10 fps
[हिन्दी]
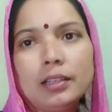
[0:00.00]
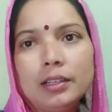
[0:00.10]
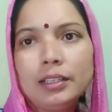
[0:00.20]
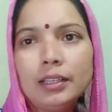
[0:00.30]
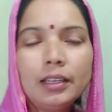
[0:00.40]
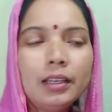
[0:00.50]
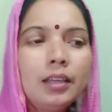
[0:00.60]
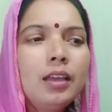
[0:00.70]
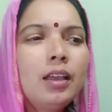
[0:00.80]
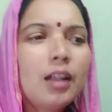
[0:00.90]
करनी है
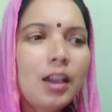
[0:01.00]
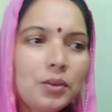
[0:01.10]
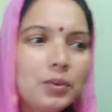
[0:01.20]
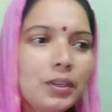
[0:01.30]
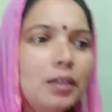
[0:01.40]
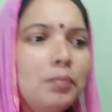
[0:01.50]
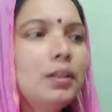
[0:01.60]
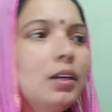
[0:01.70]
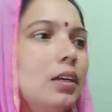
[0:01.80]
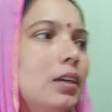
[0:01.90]
खाना वगैरह
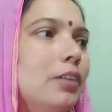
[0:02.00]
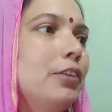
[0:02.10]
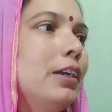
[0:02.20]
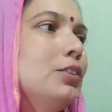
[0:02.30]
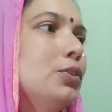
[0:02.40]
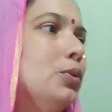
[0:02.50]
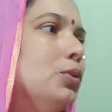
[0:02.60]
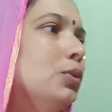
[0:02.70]
बनाना है फ्रेंड्स तो